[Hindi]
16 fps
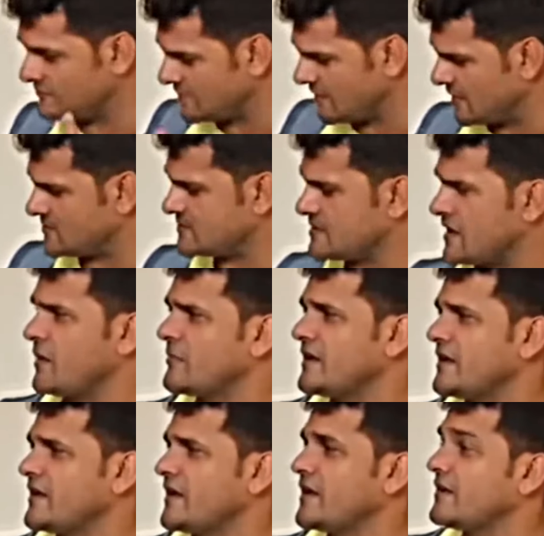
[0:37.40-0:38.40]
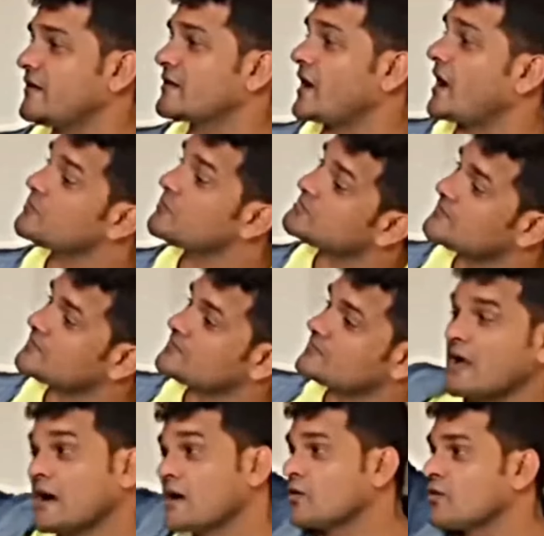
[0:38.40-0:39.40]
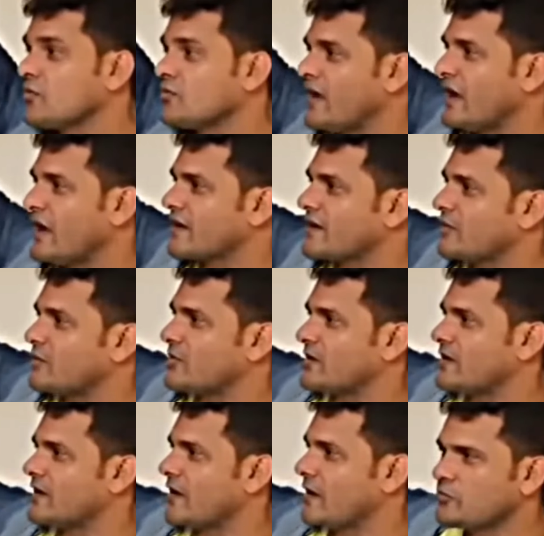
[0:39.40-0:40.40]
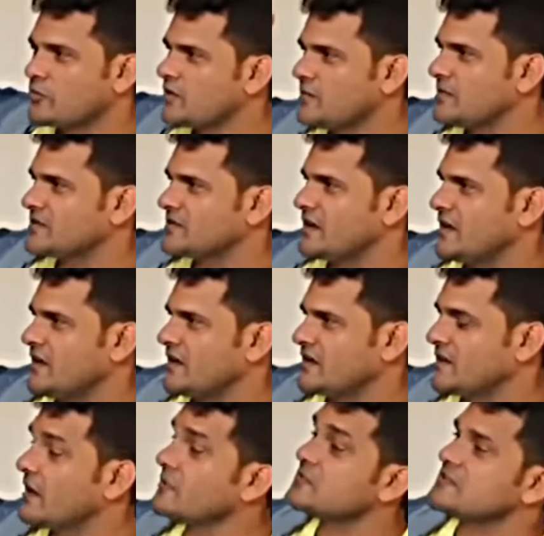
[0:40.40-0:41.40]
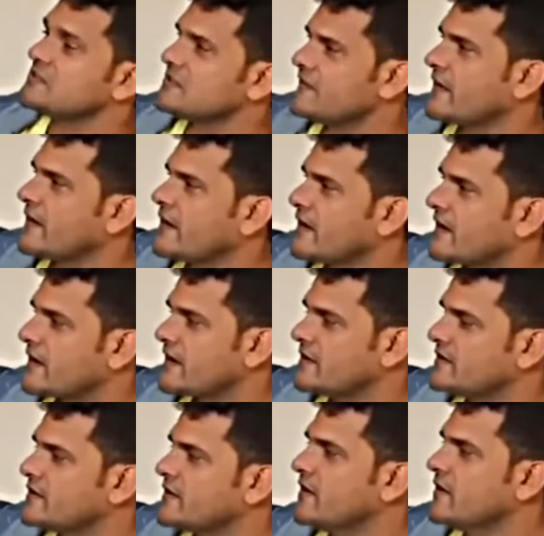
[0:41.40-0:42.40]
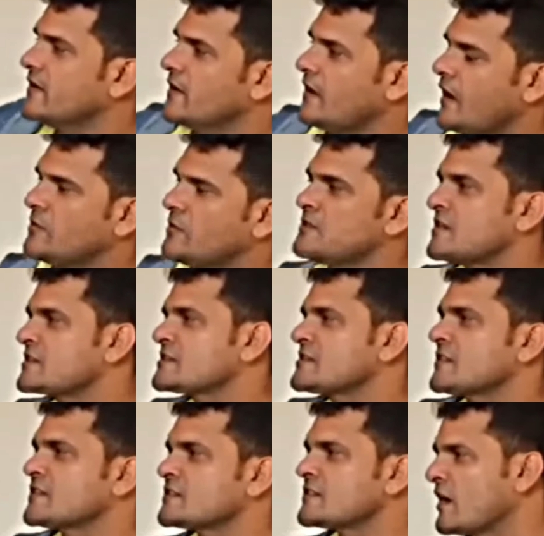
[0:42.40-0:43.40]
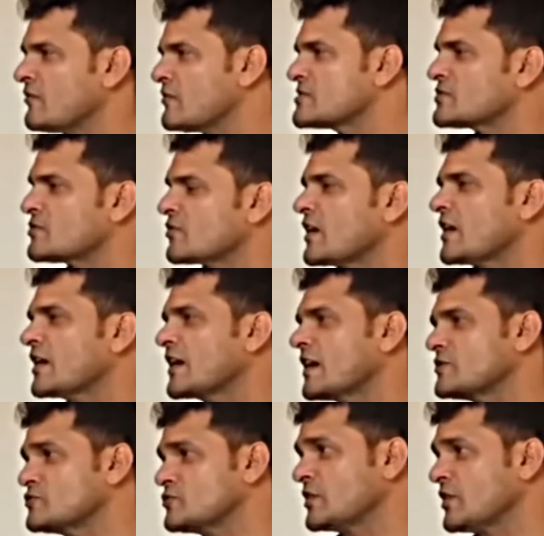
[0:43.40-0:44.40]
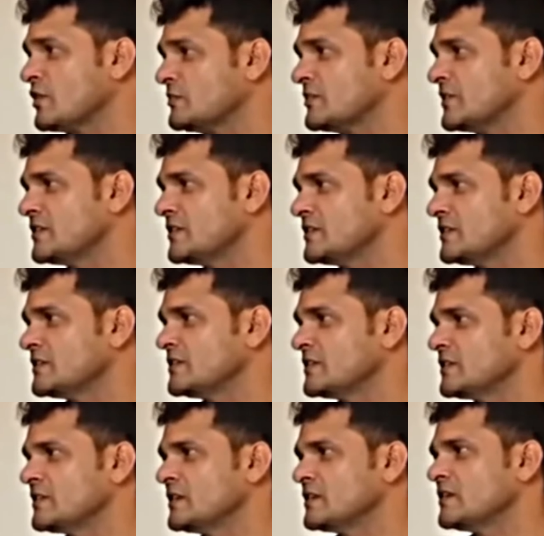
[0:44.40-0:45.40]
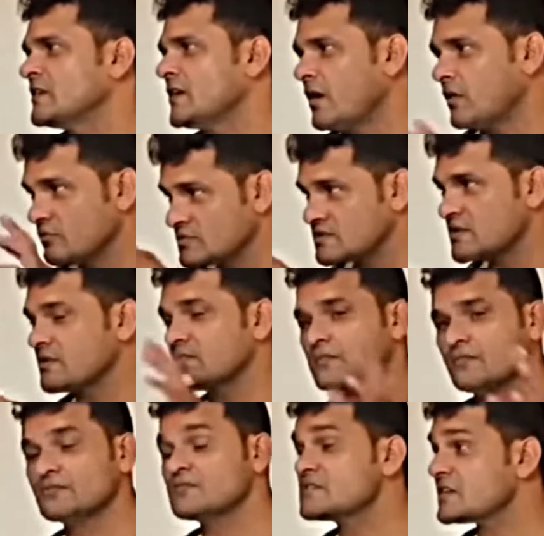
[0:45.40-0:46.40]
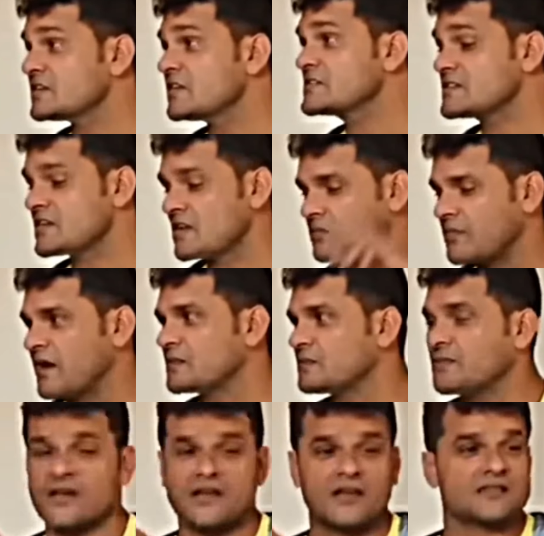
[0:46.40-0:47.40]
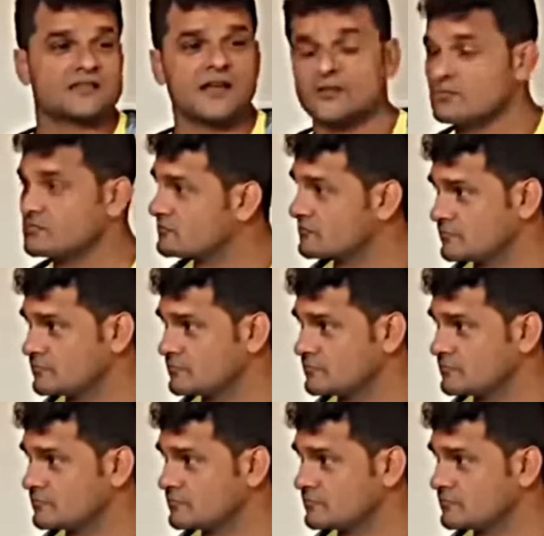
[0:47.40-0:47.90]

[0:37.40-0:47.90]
मैंने सामने आया और आपसे तांडो में आगे हो गए आपको नहीं पता है कि आपसे ज़्यादा गाना गा दिए अभी तक संतावन सौ गाना गा चुका हूँ मैं और उनसे उनसे दस साल बाद में आया शायद